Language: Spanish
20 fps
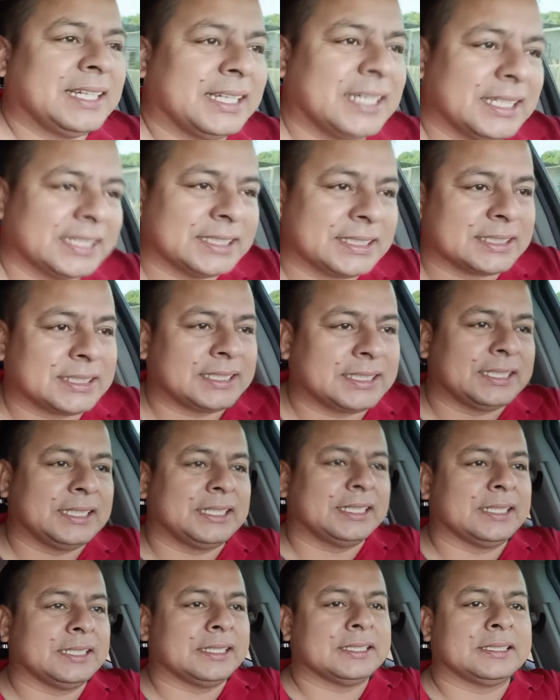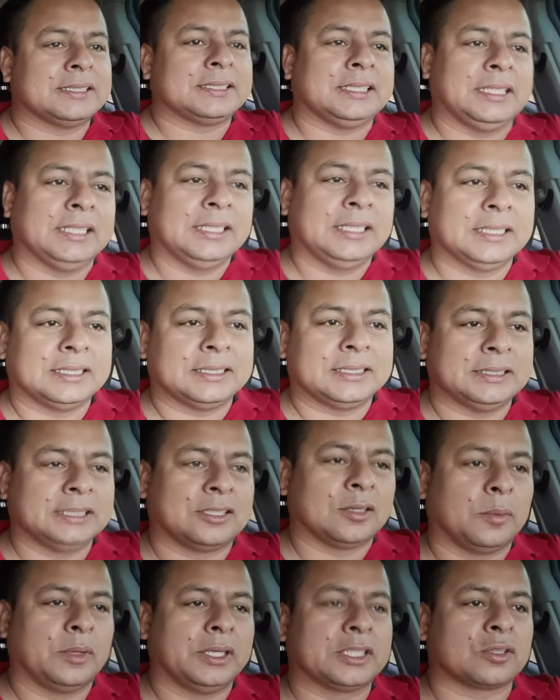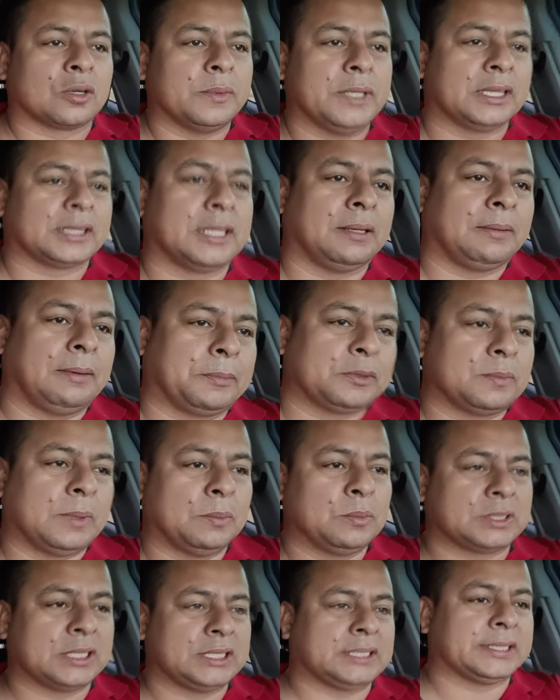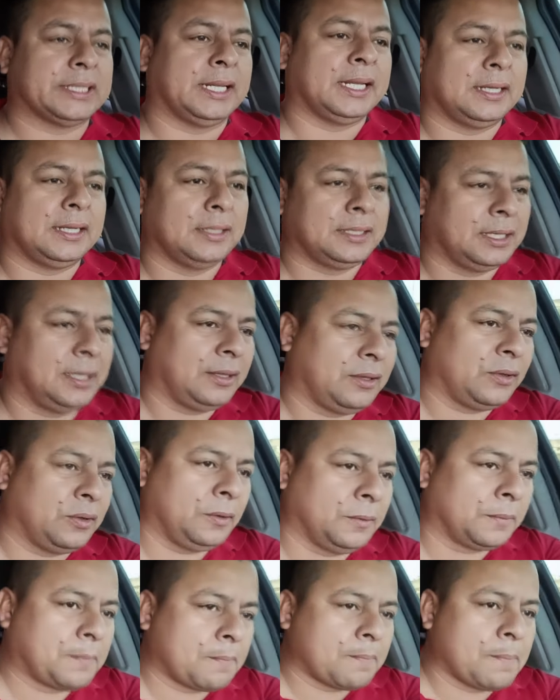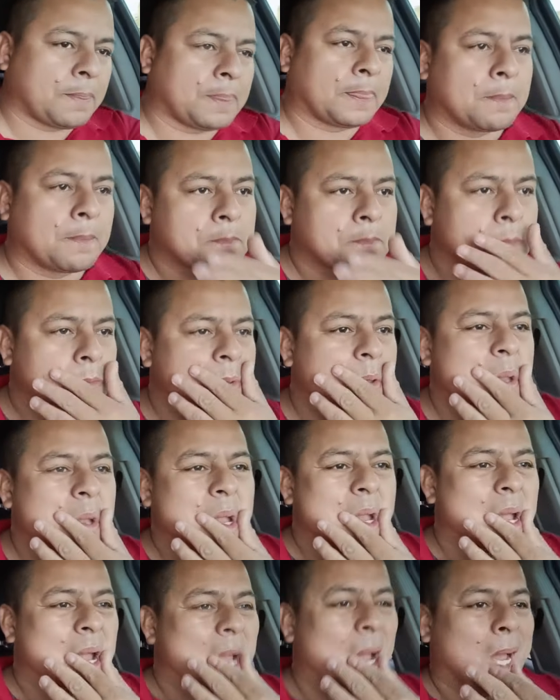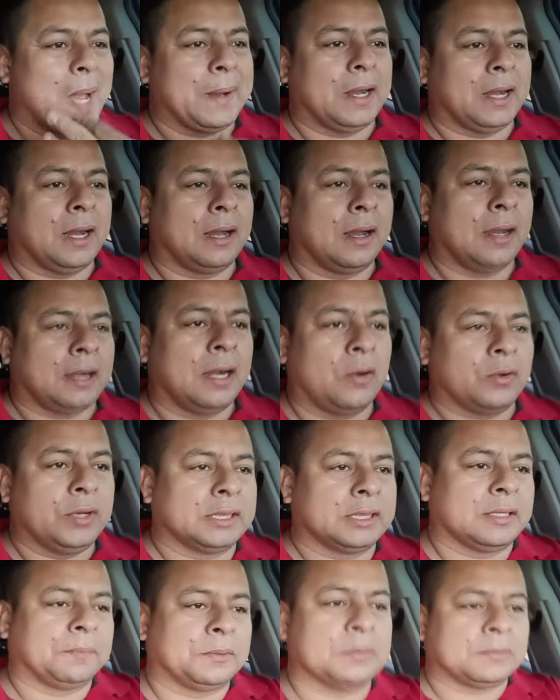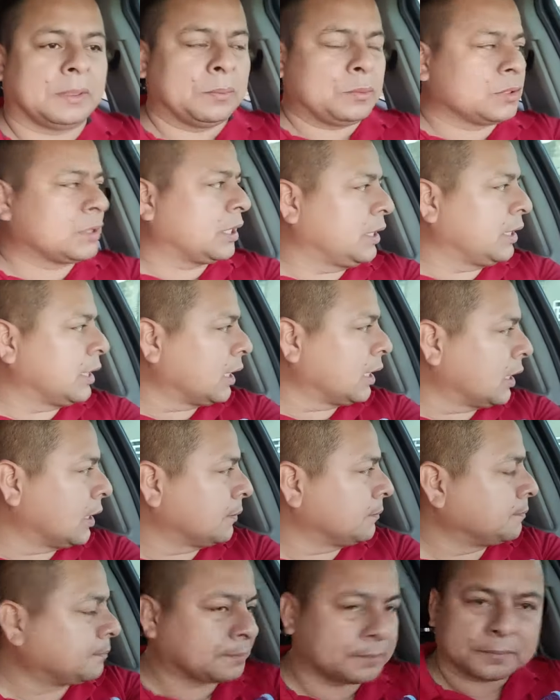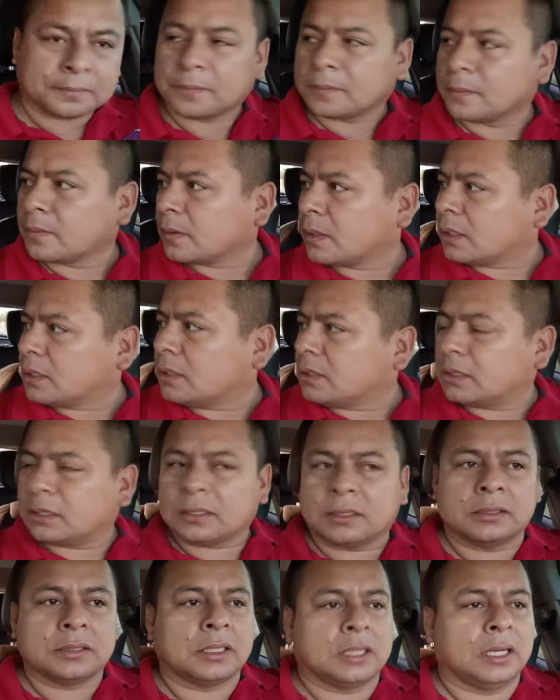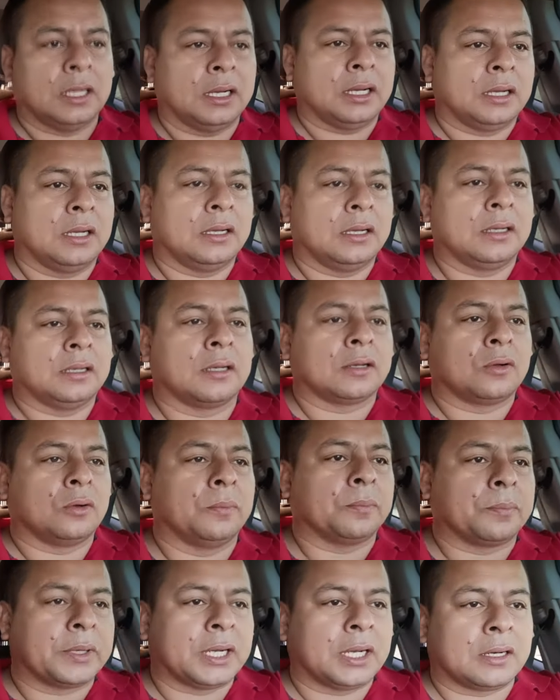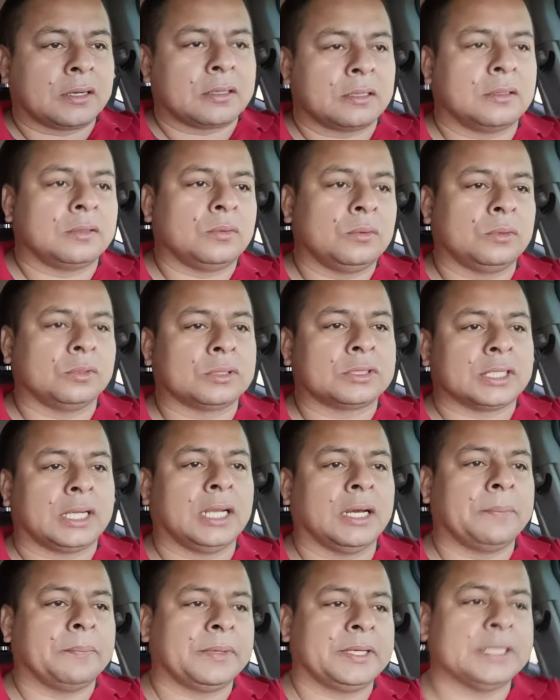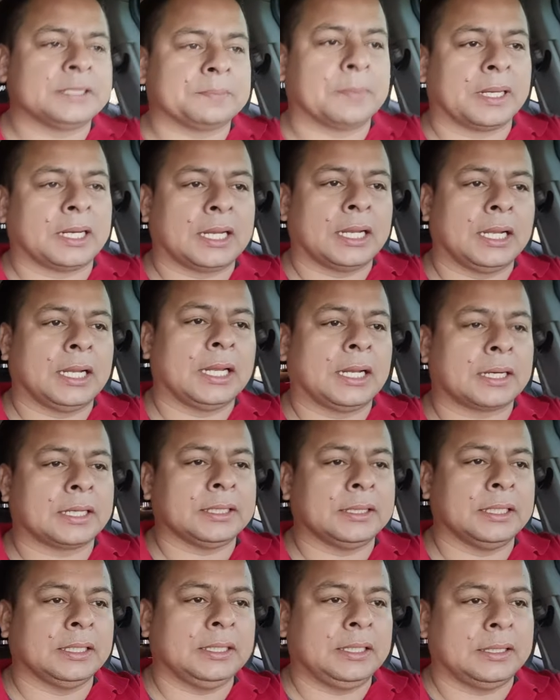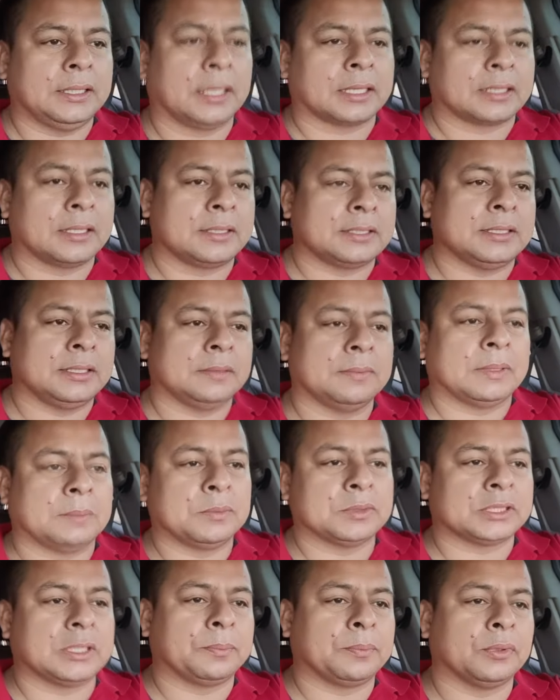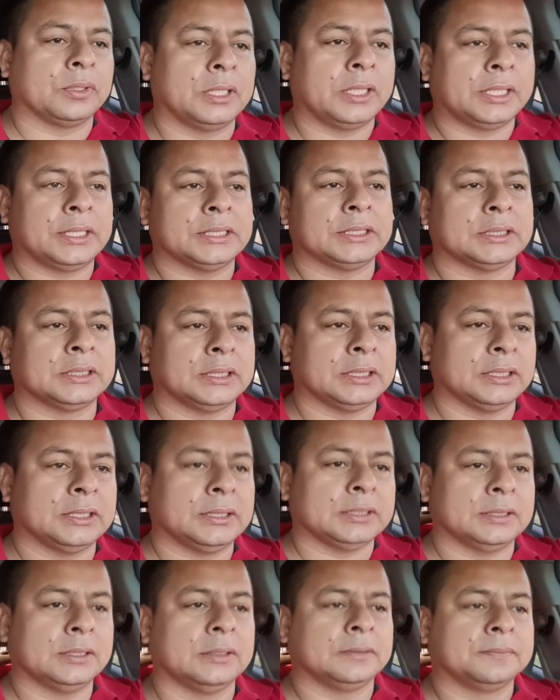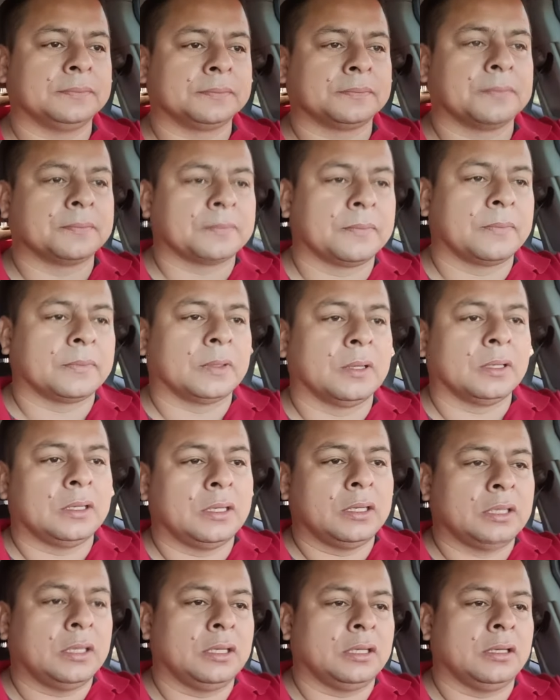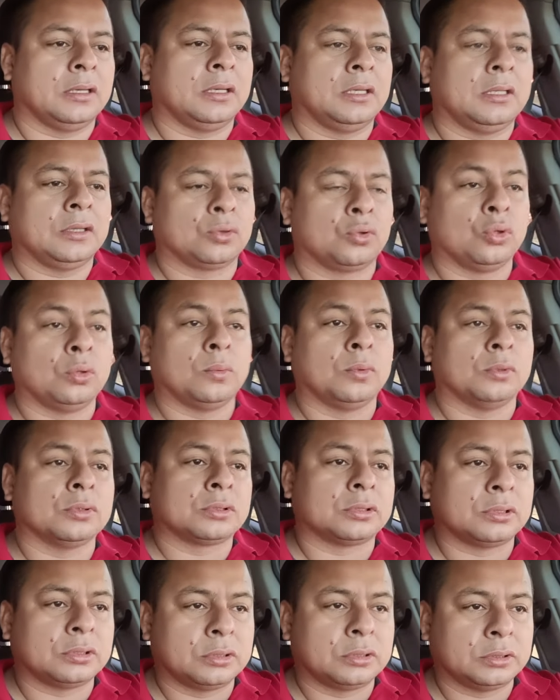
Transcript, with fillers: este, sí, sí, como les comentaba, pues vamos a instalar el día de hoy. Ah, ahorita pues vamos a ir a, a comprar unos alambres para la retenida que si vamos a poner este eh, tubos